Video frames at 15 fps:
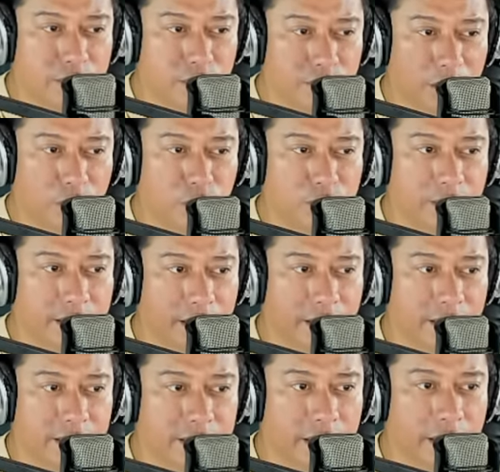So nauna
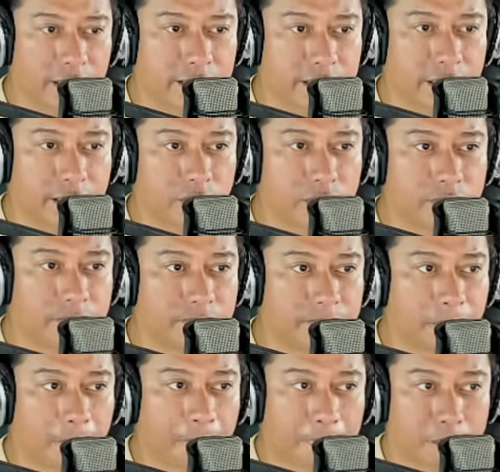na, isa kasi
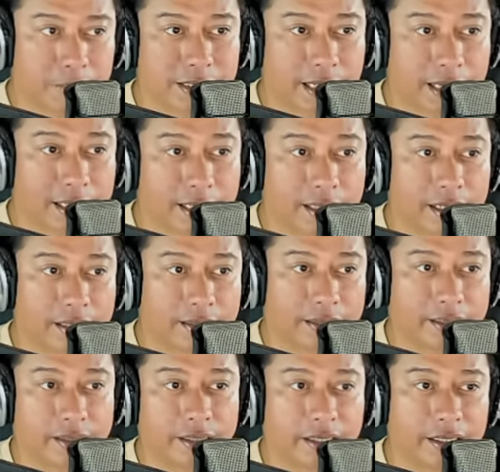itong, kabasahin lang
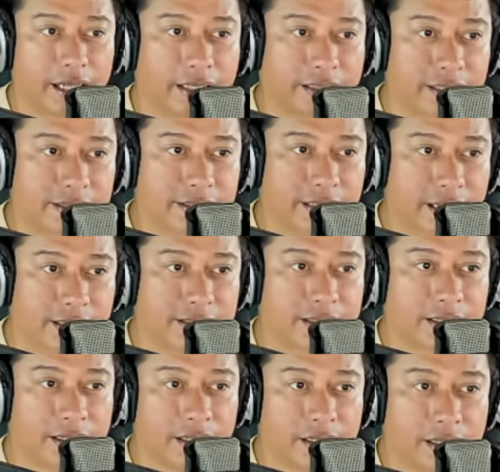natin ha, ah, the United
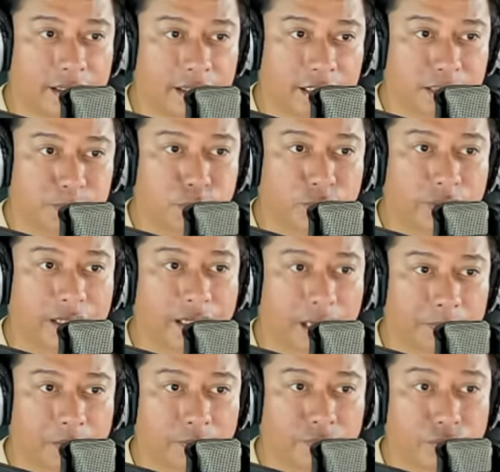States is putting
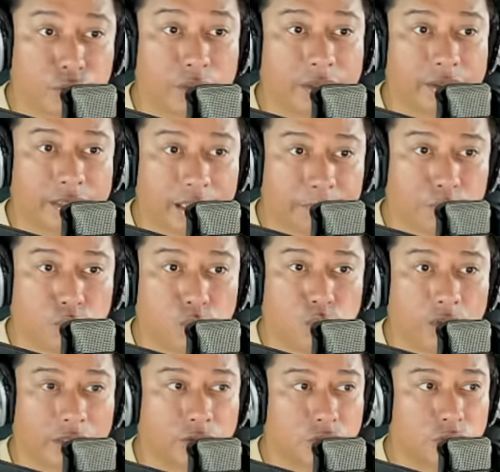up a fuel depot
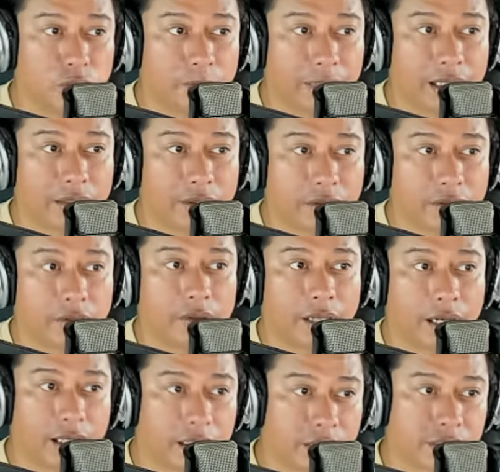worth 2 million
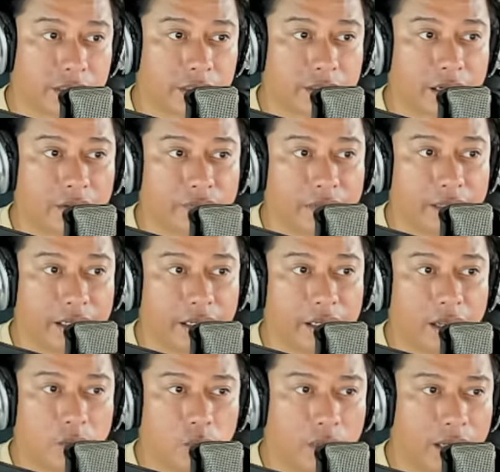dollars and
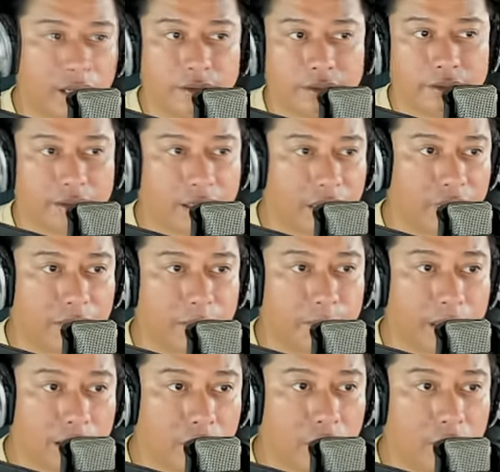roughly 111
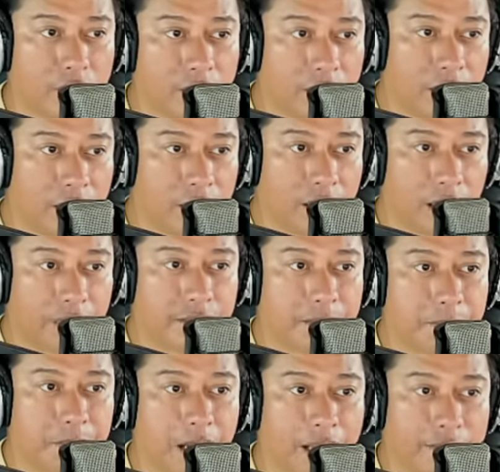million at
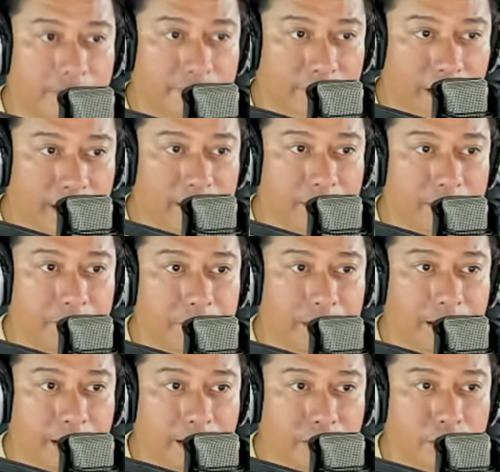the Mactan,
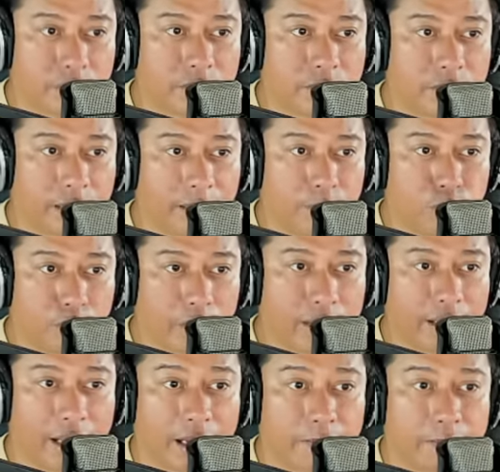Benito,
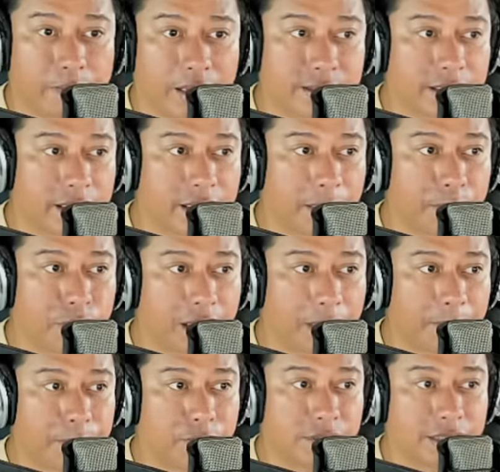Ebuen Air Base in
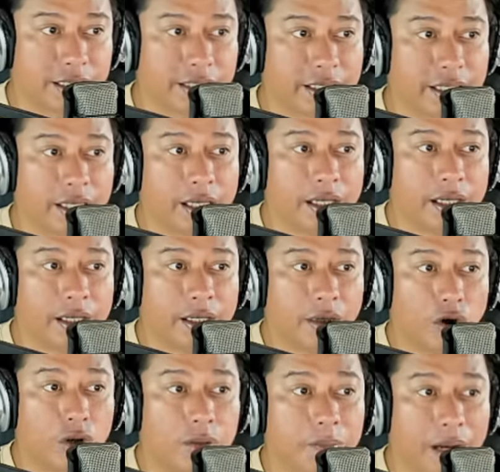Lapu-Lapu City
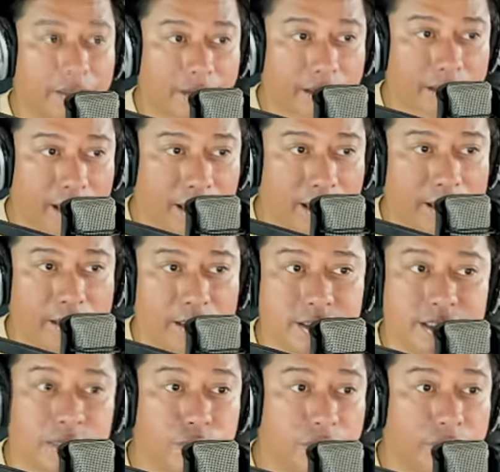on Mactan Island
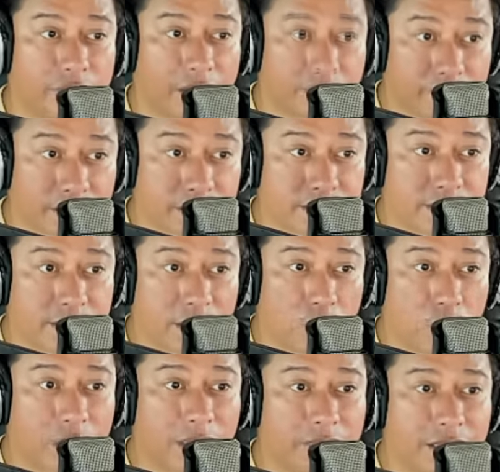and Cebu Province,
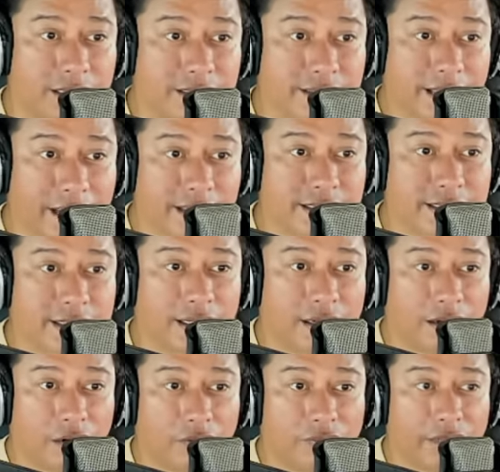one of the sites
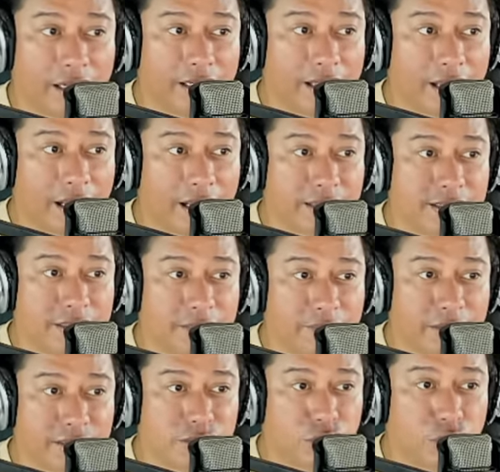of the Enhanced
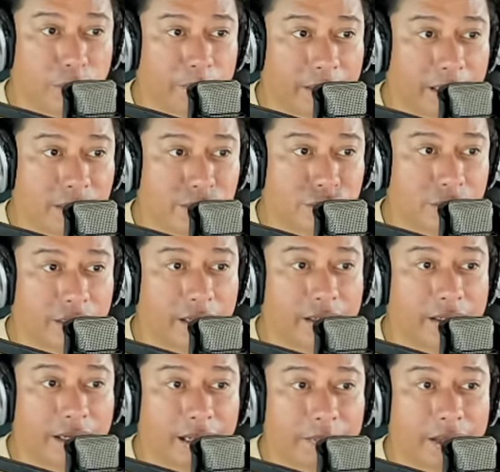Defense Cooperation
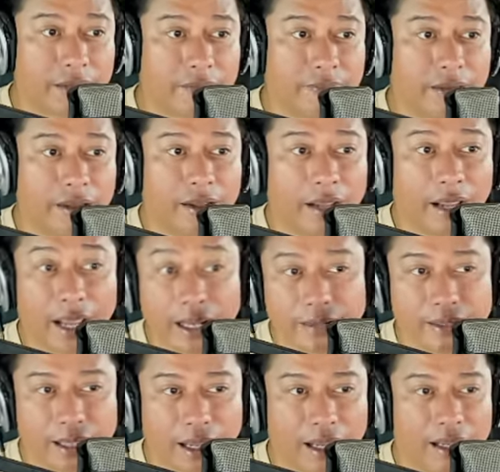Agreement
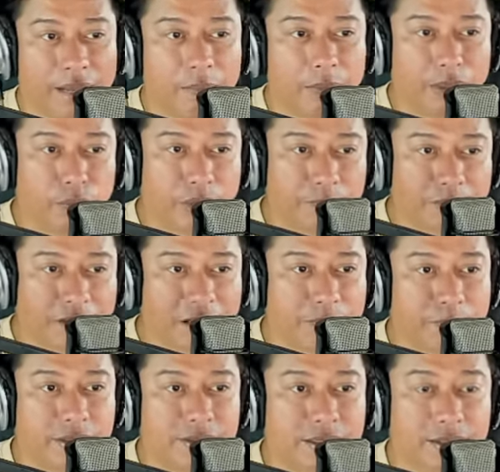EDCA between
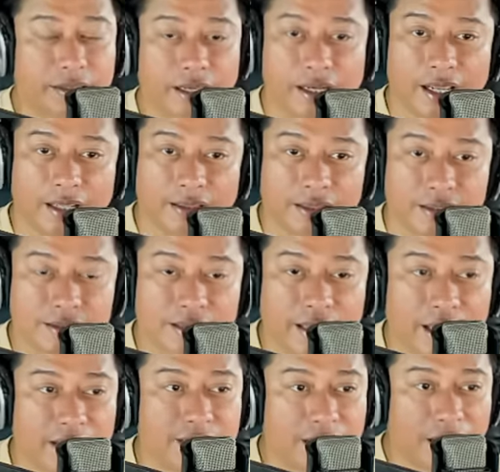Philippines and the United
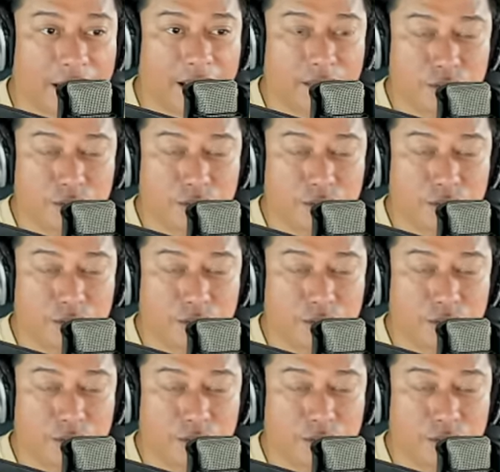States.